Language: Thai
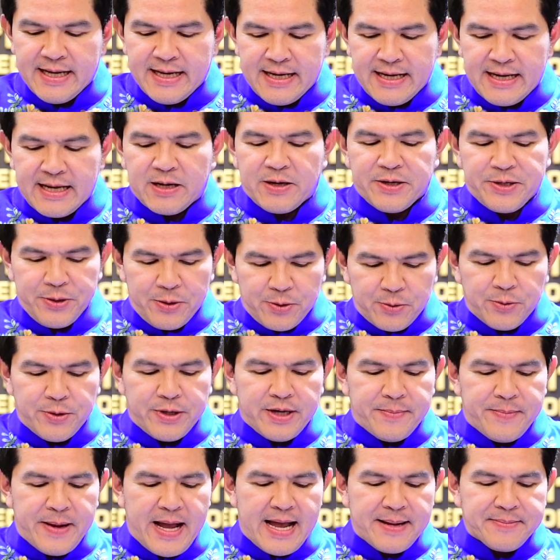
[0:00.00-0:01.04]
แล้วก็ยกคุ
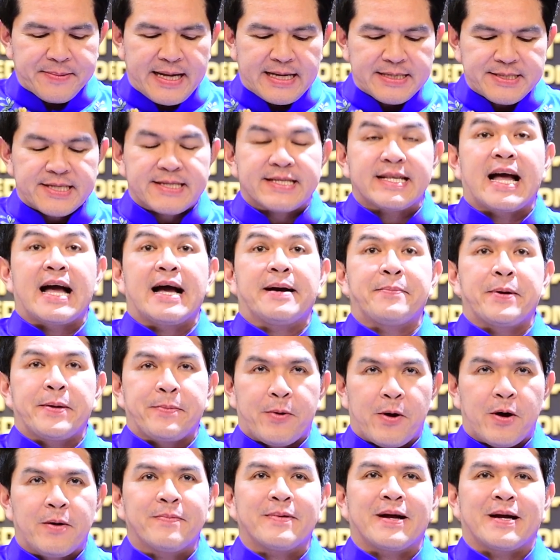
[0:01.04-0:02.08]
ณภาพการศึกษาไป
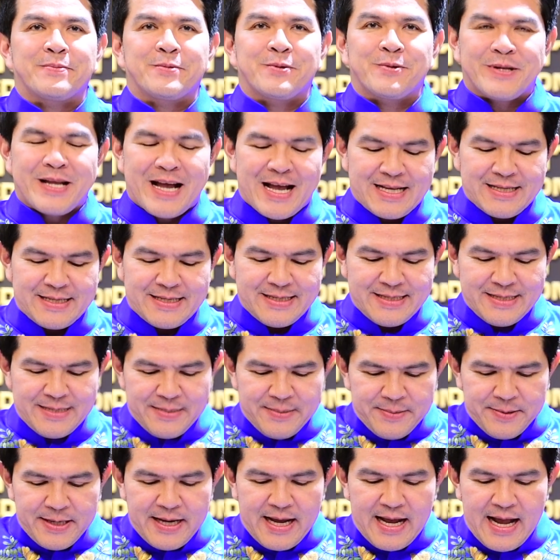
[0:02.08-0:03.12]
พร้อมกับทุกท่าน
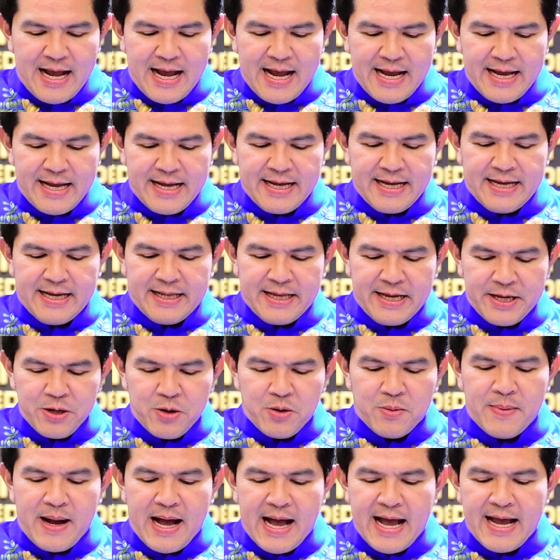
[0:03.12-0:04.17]
เพื่อให้น
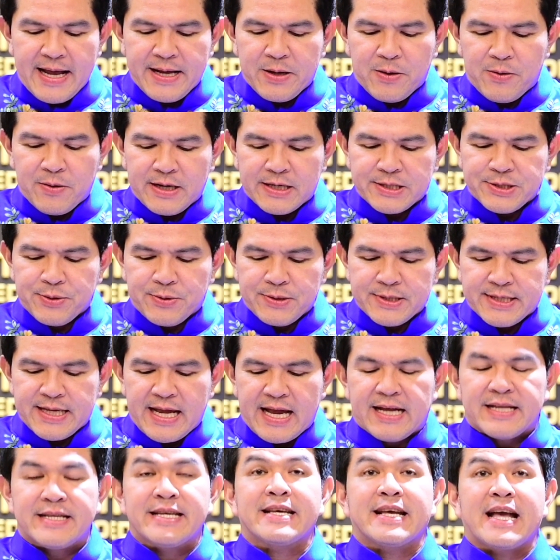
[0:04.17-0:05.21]
โยบายของกระทรวง
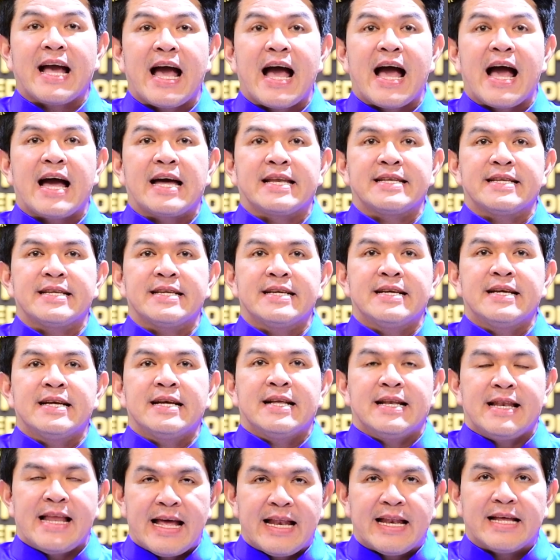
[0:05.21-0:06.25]
สาธารณสุข
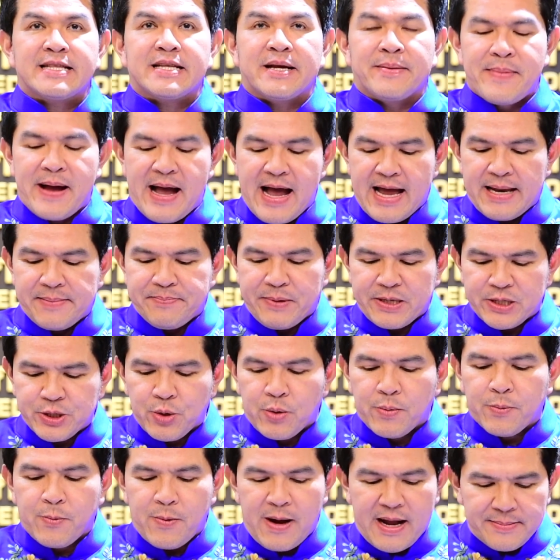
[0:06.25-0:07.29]
และรัฐบาลประส
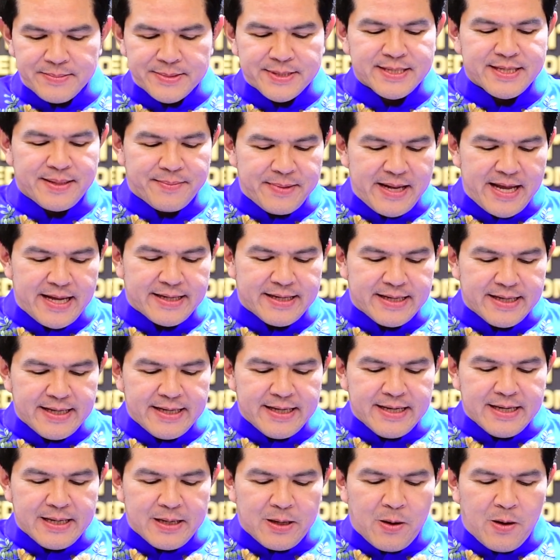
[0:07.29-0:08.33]
บความสำเร็จ
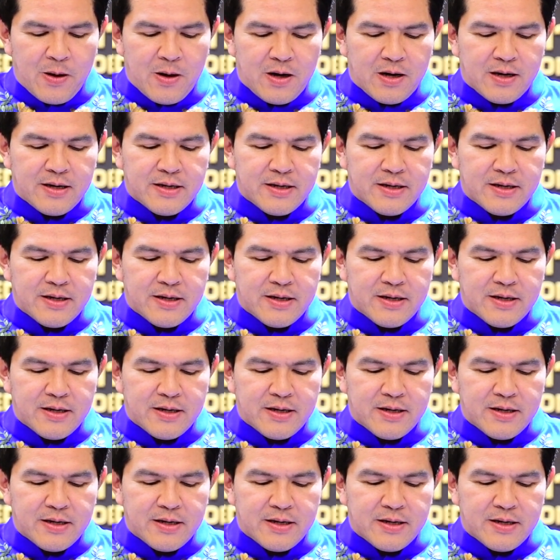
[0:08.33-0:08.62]
ขอ